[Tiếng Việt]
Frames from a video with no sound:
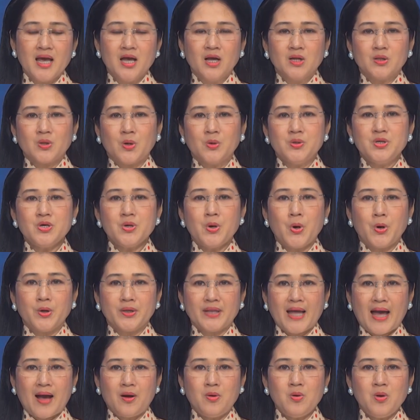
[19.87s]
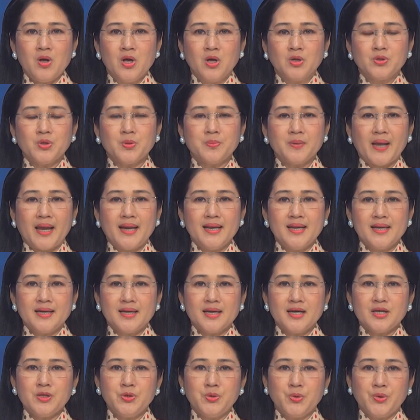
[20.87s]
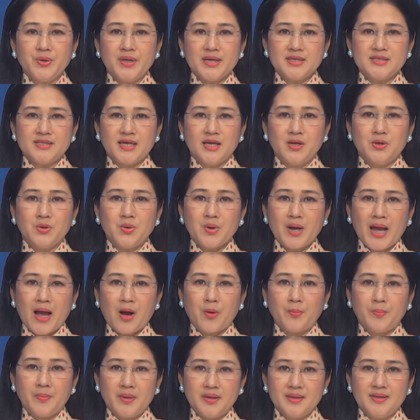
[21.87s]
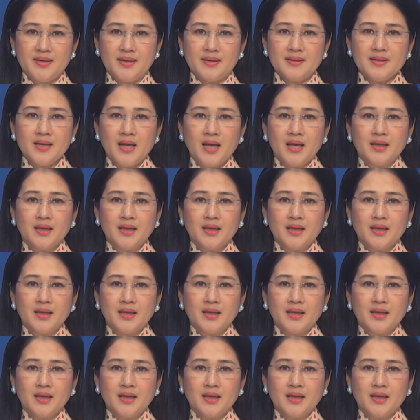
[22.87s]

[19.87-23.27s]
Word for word: tổ chức hội thảo thúc đẩy liên kết chuỗi giá trị lúa gạo bền vững,